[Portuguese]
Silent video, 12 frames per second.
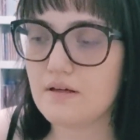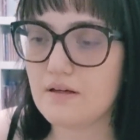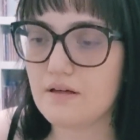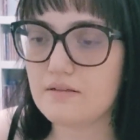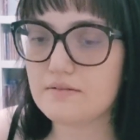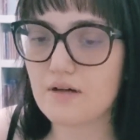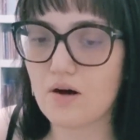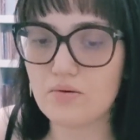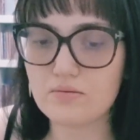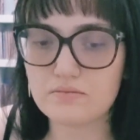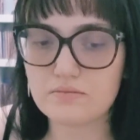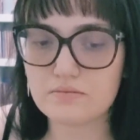
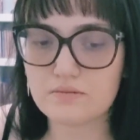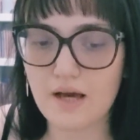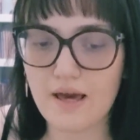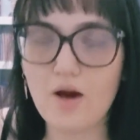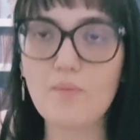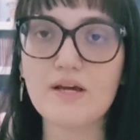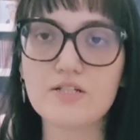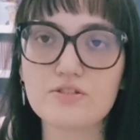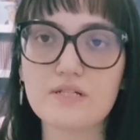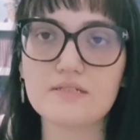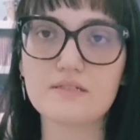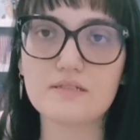então, é, realmente
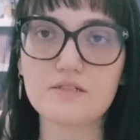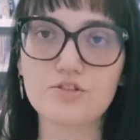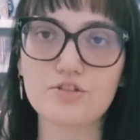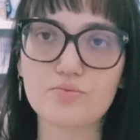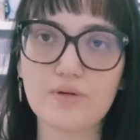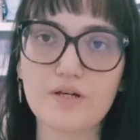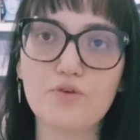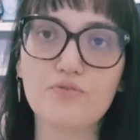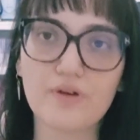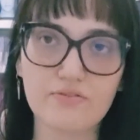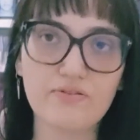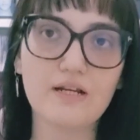nesse sentido aí, eu
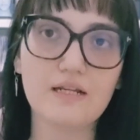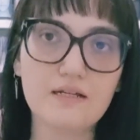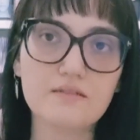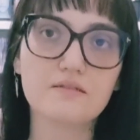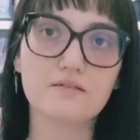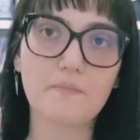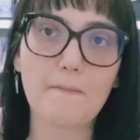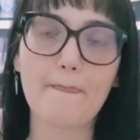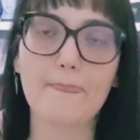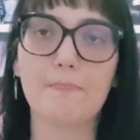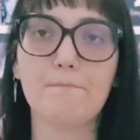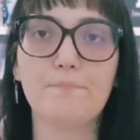fiquei feliz
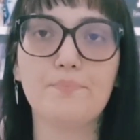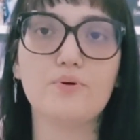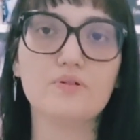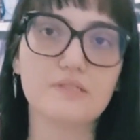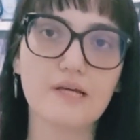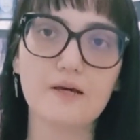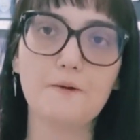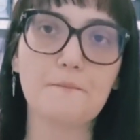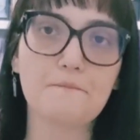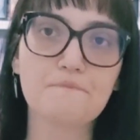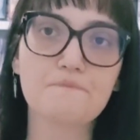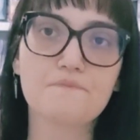por
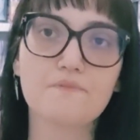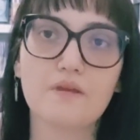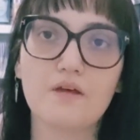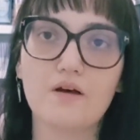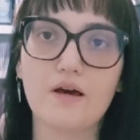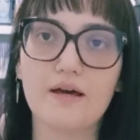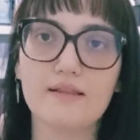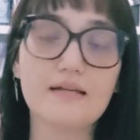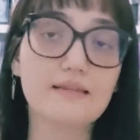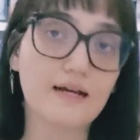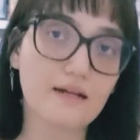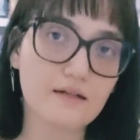ser é, da
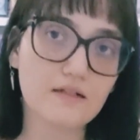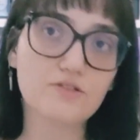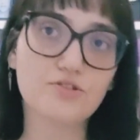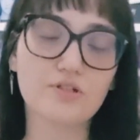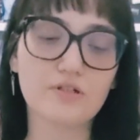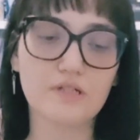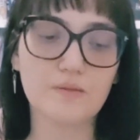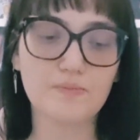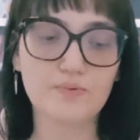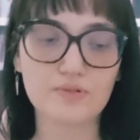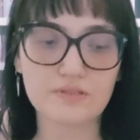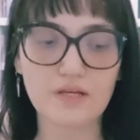Tailândia e
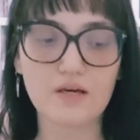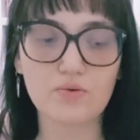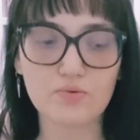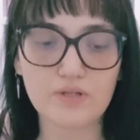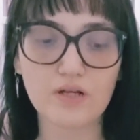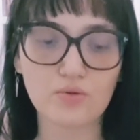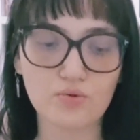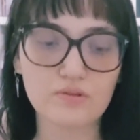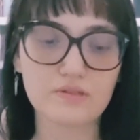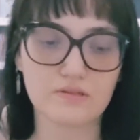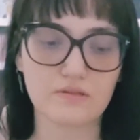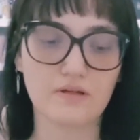por ser o
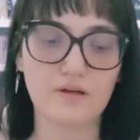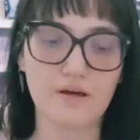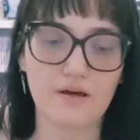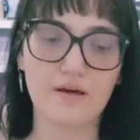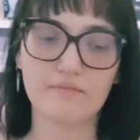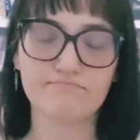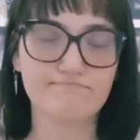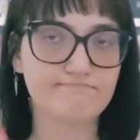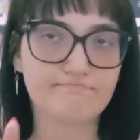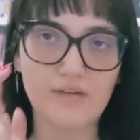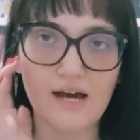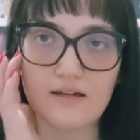deluxe é,
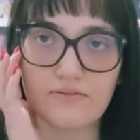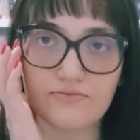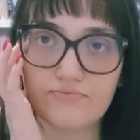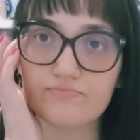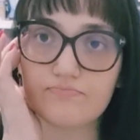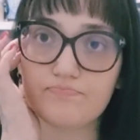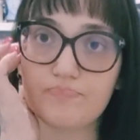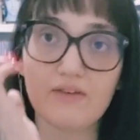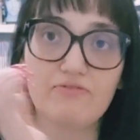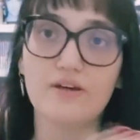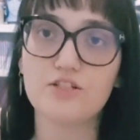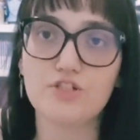mais
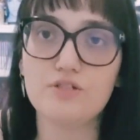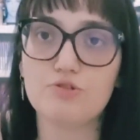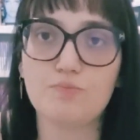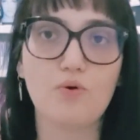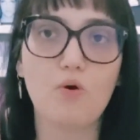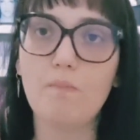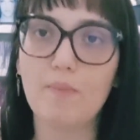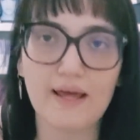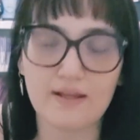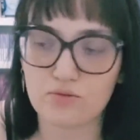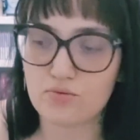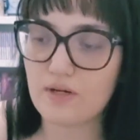perfeitinho, tipo,
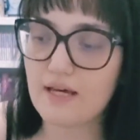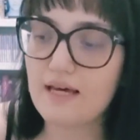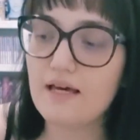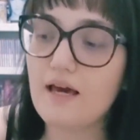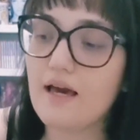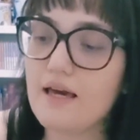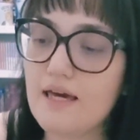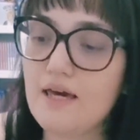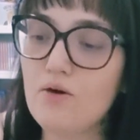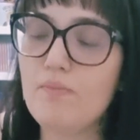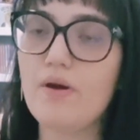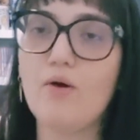completo.
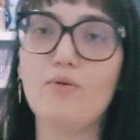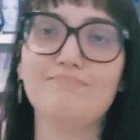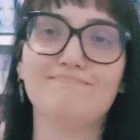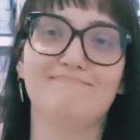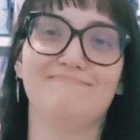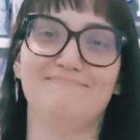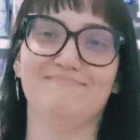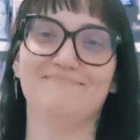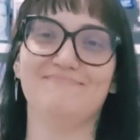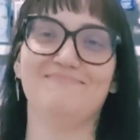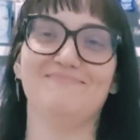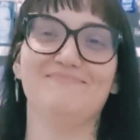E o meu
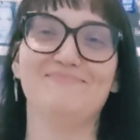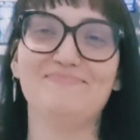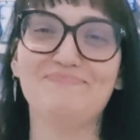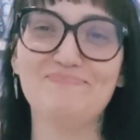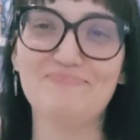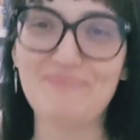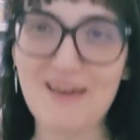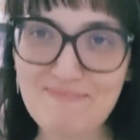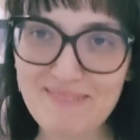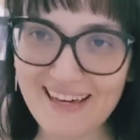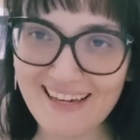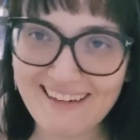
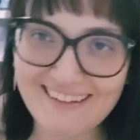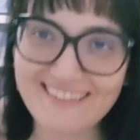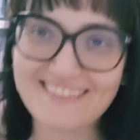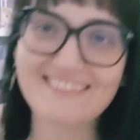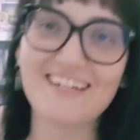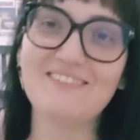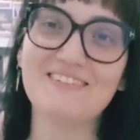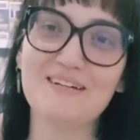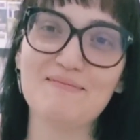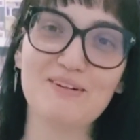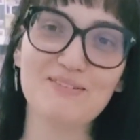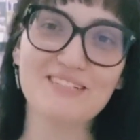bebê, que estava na minha